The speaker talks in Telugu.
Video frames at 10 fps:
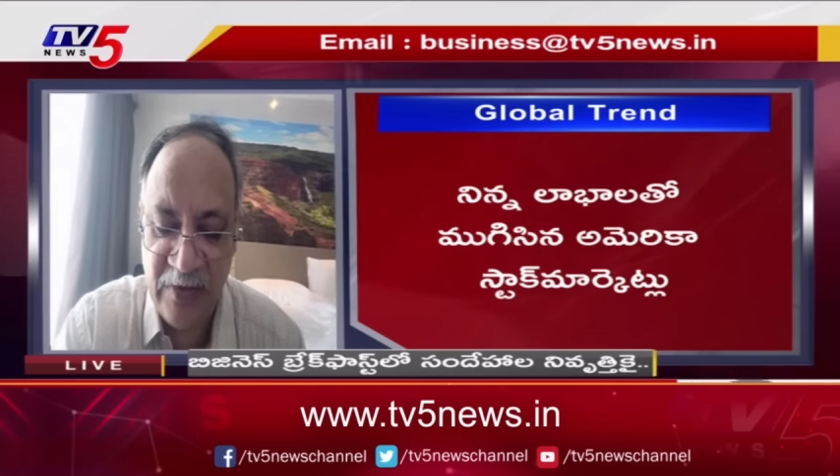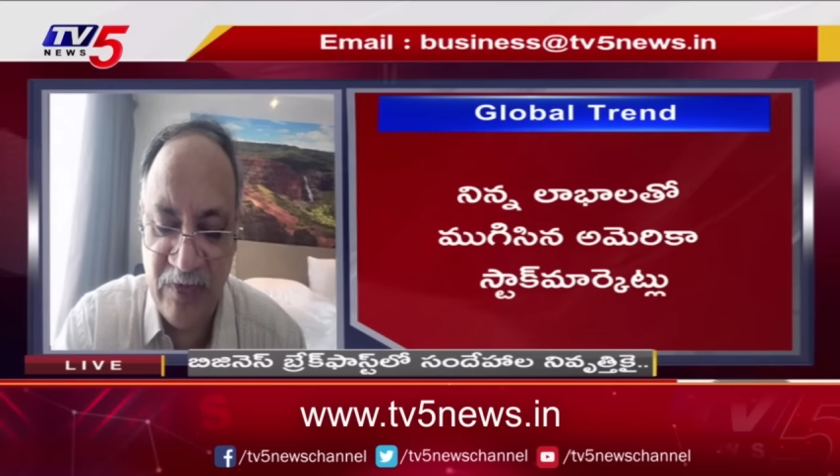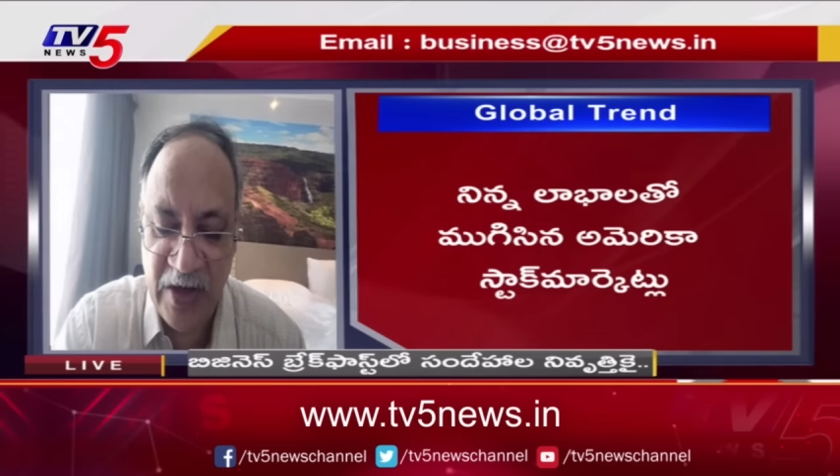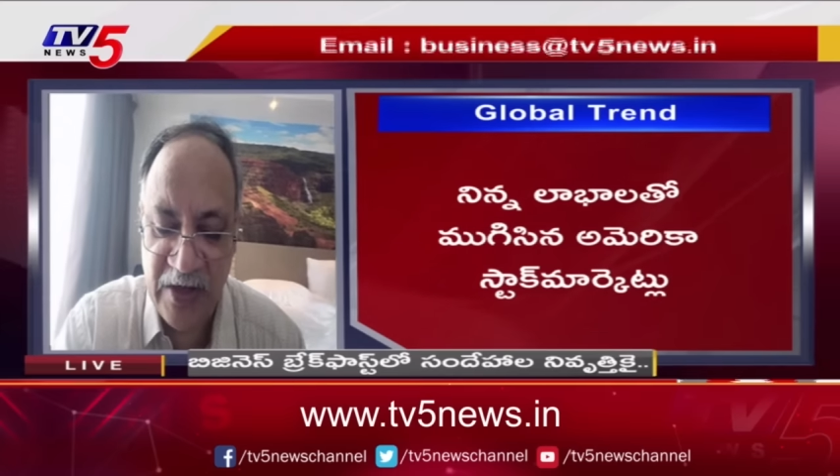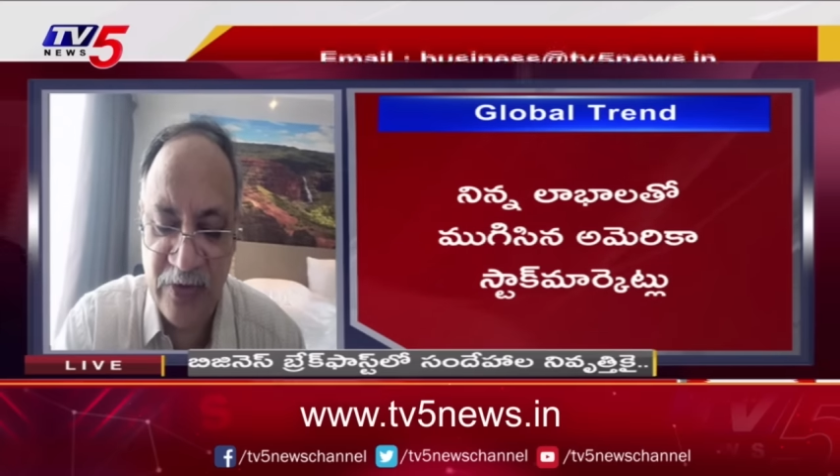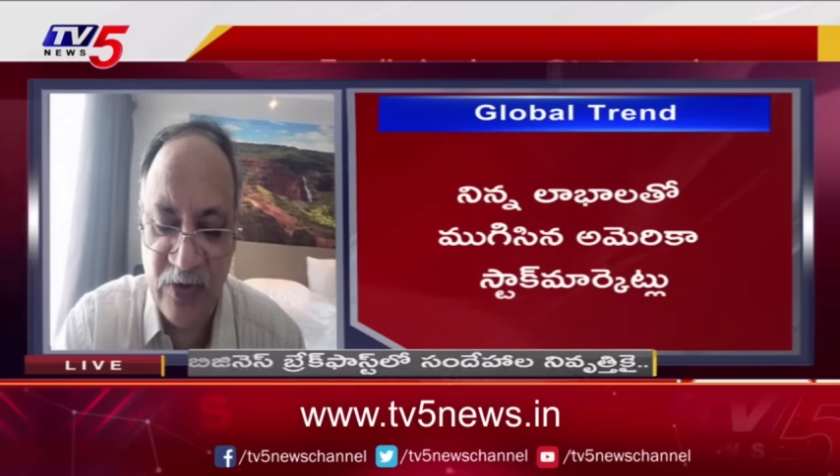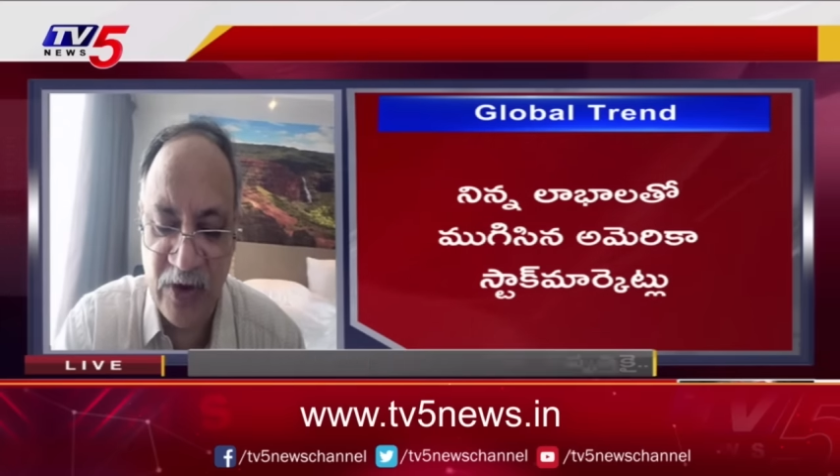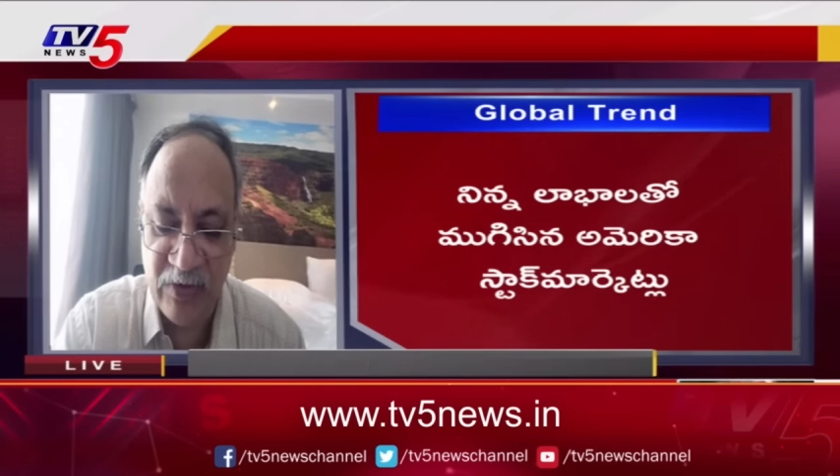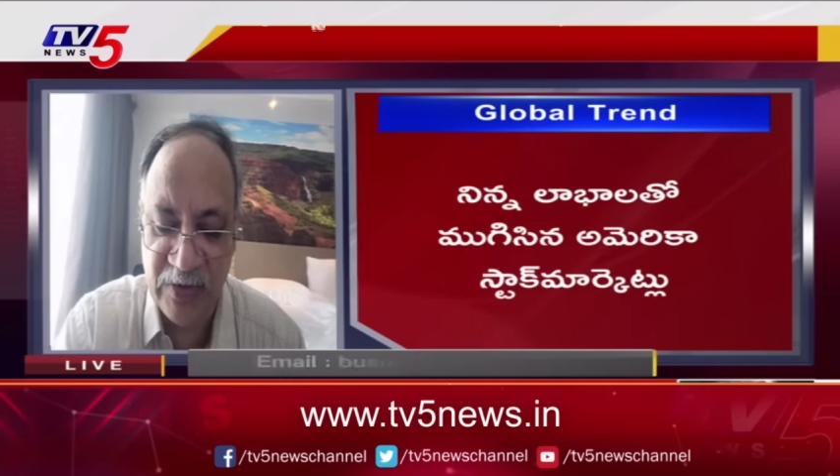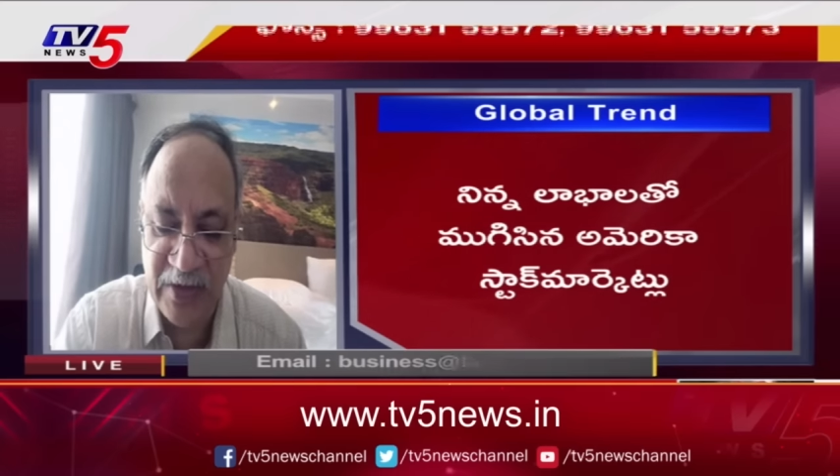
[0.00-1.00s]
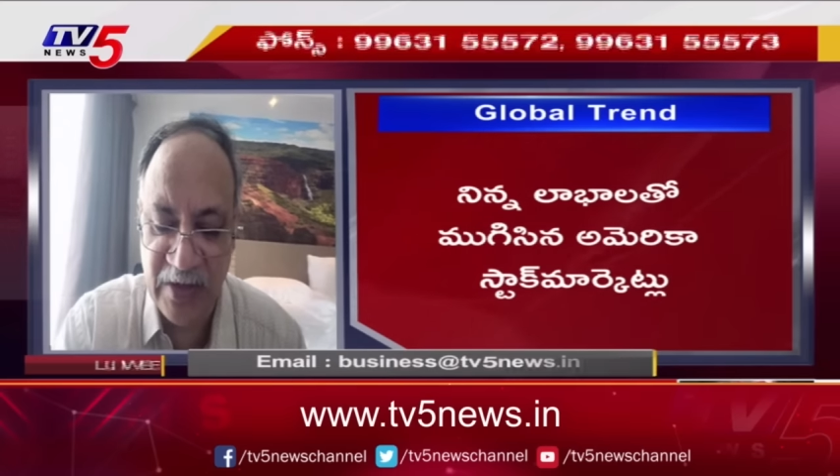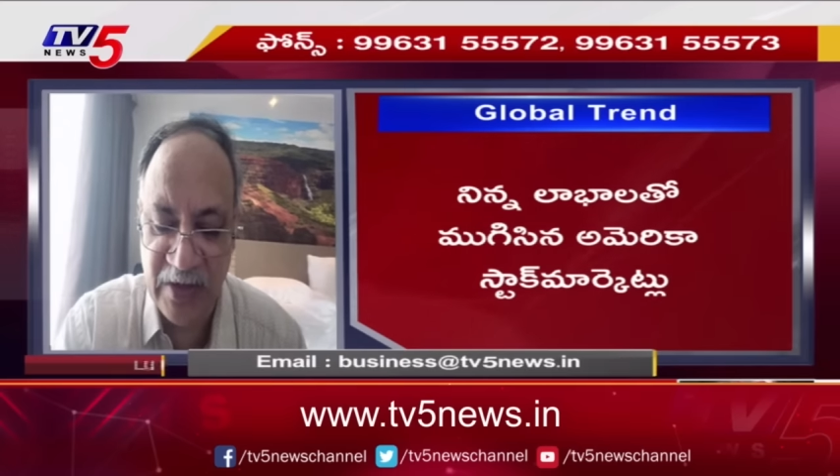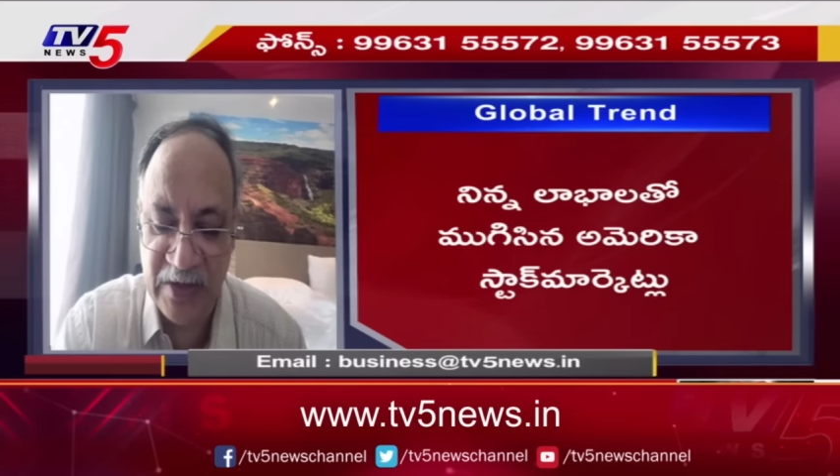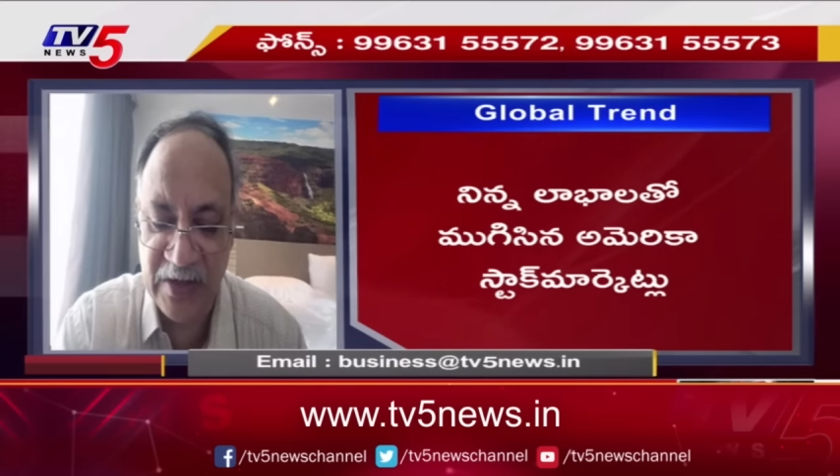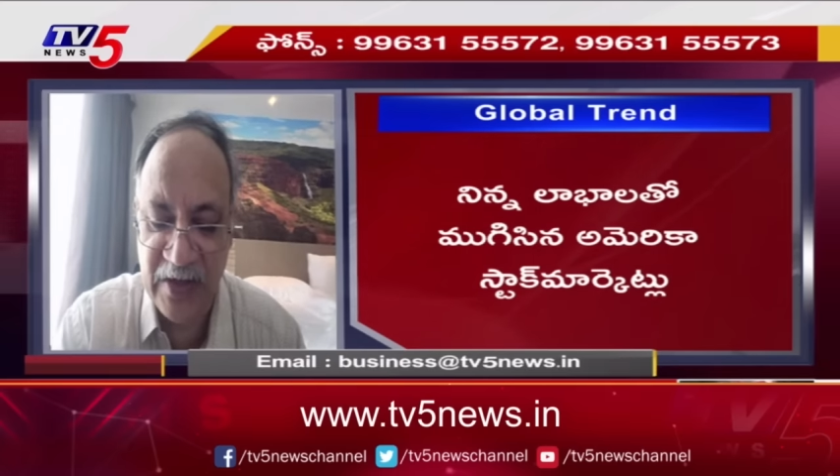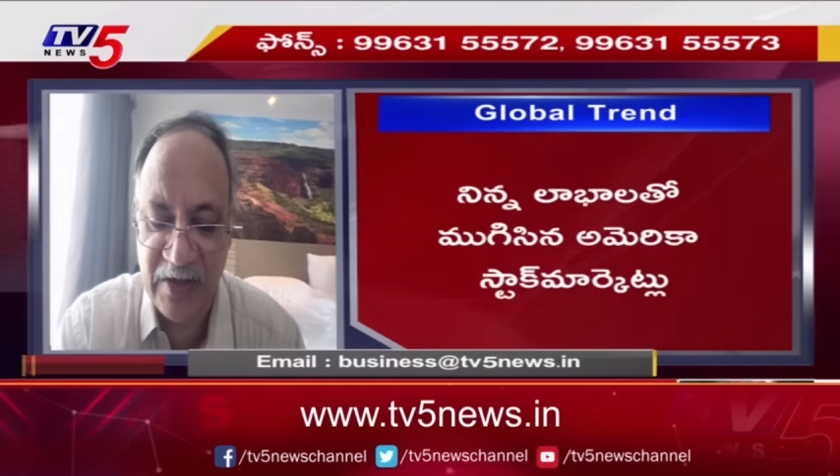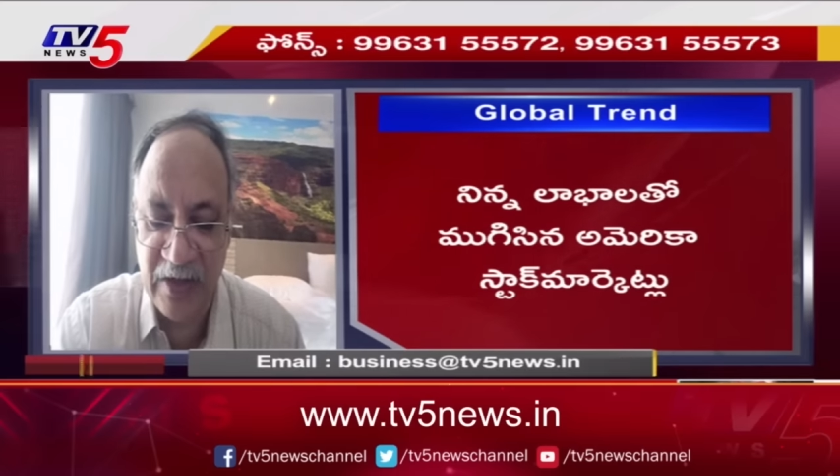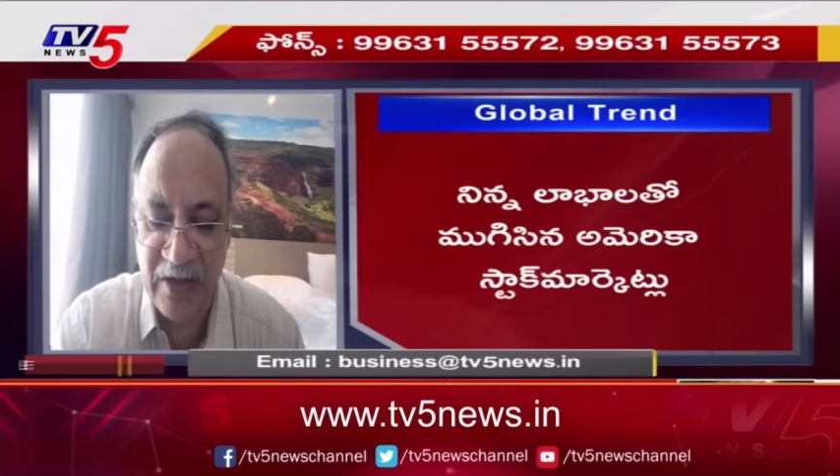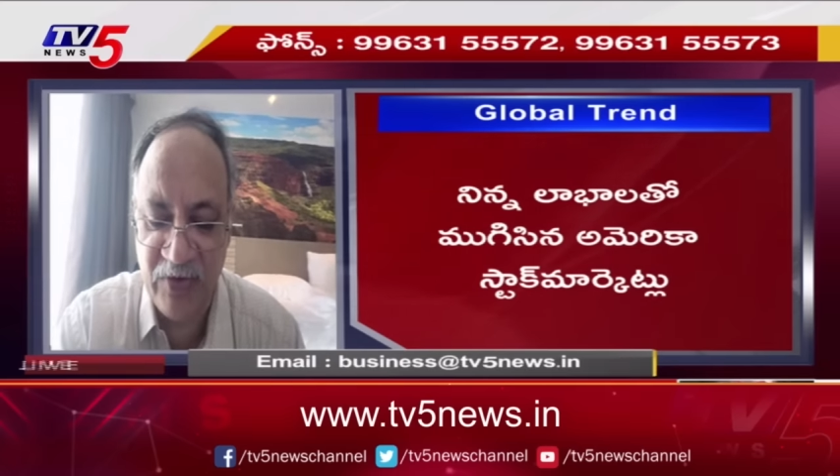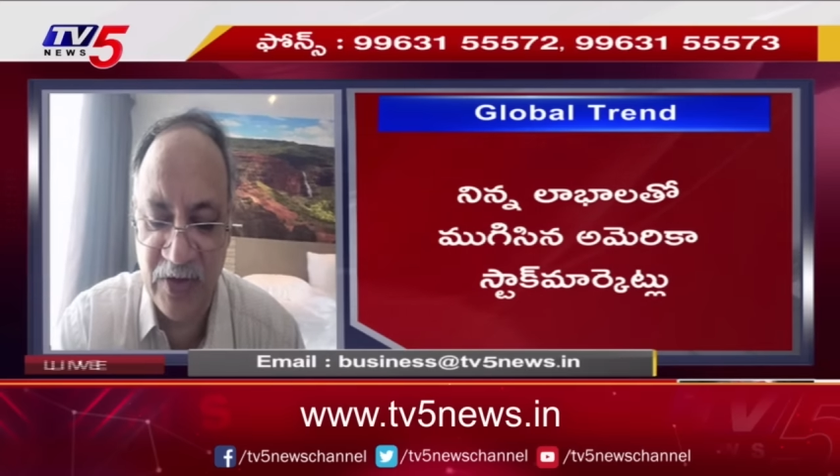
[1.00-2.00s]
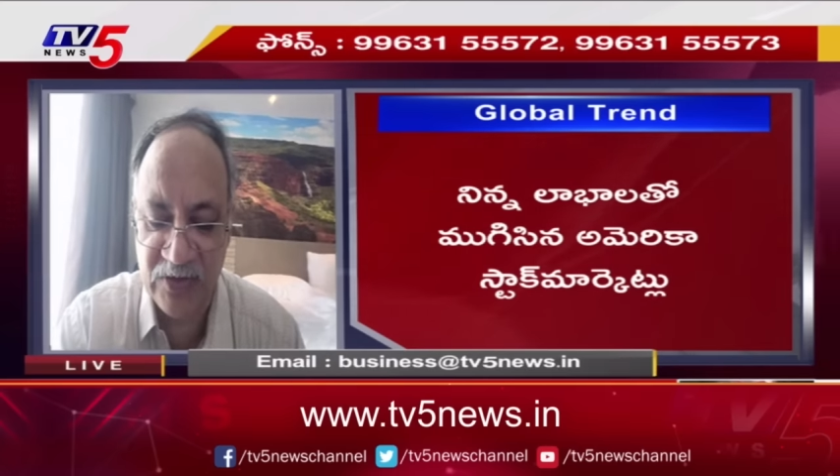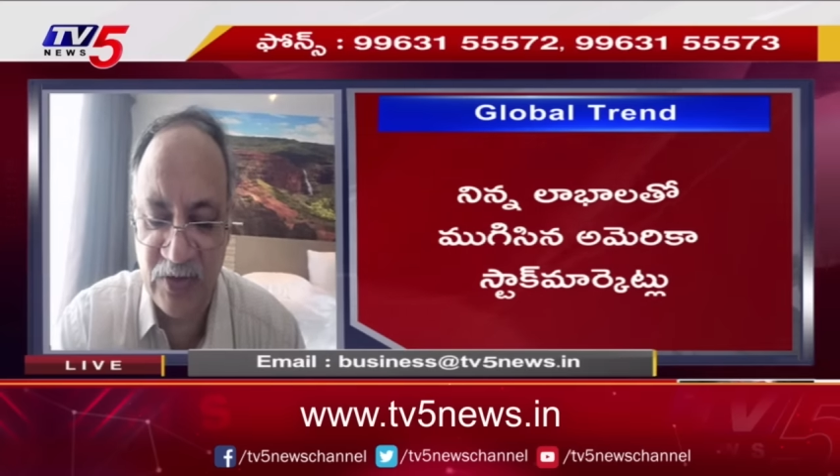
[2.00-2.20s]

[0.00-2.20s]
వాల్యూ కూడా ఉంది అందుకని కేర్ఫుల్ గా